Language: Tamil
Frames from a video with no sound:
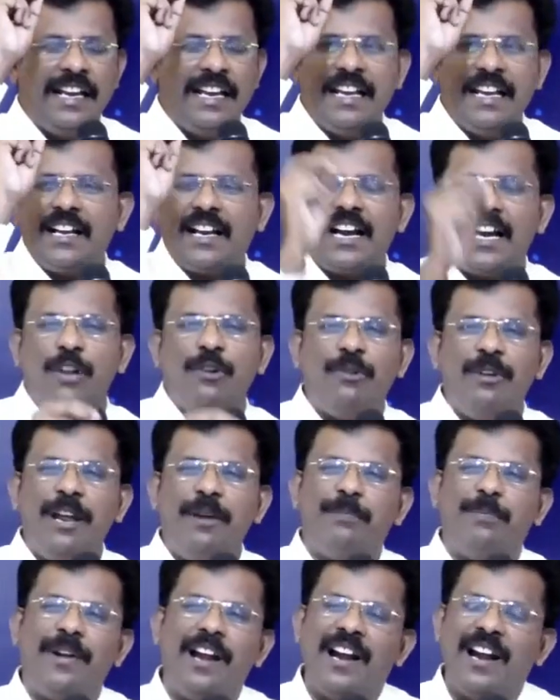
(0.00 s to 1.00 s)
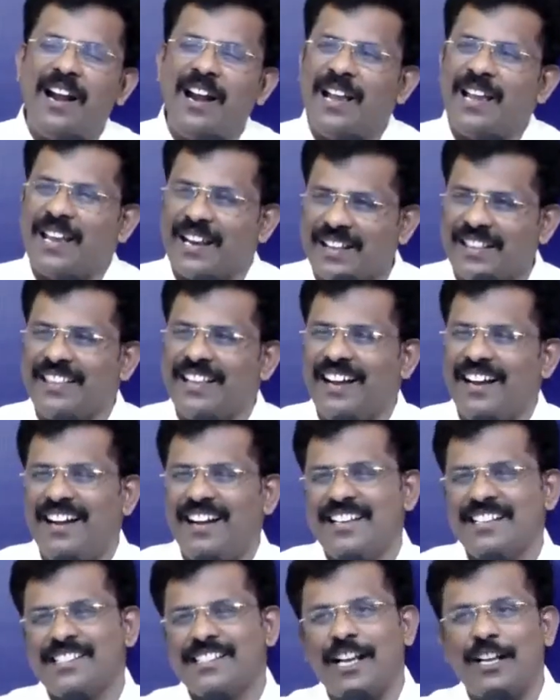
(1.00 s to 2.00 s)
நீங்கள் கடவுளுடைய பிள்ளைகளாக
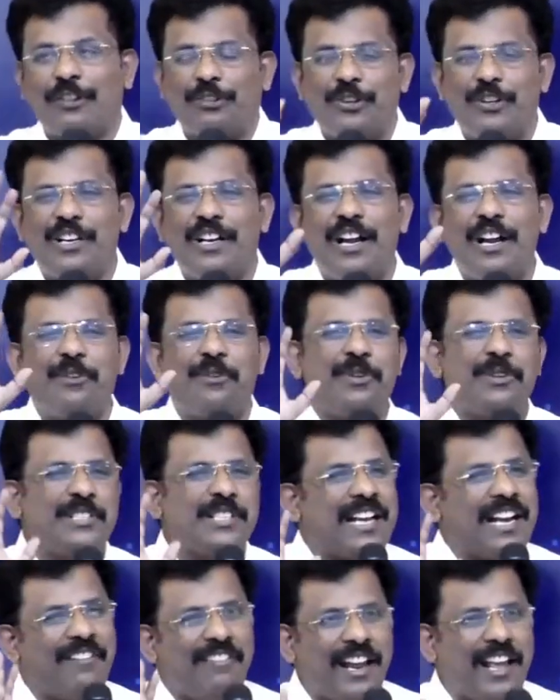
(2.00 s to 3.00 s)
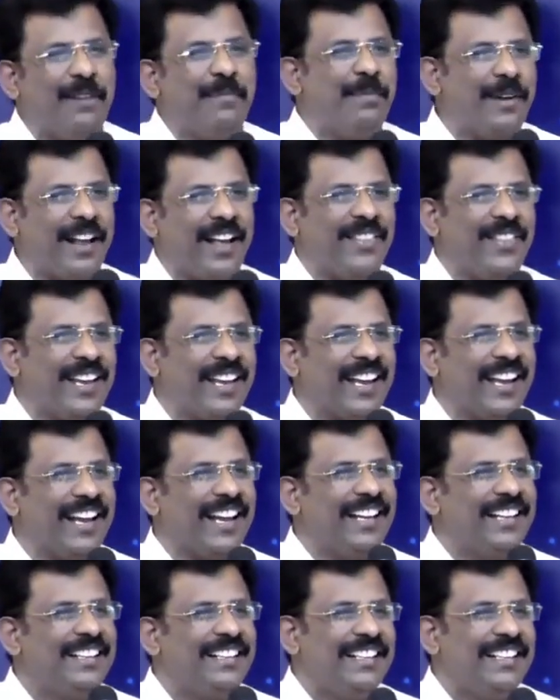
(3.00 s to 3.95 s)
இருந்தால் சத்துருக்களை குறித்து கவலையப்படாதீங்க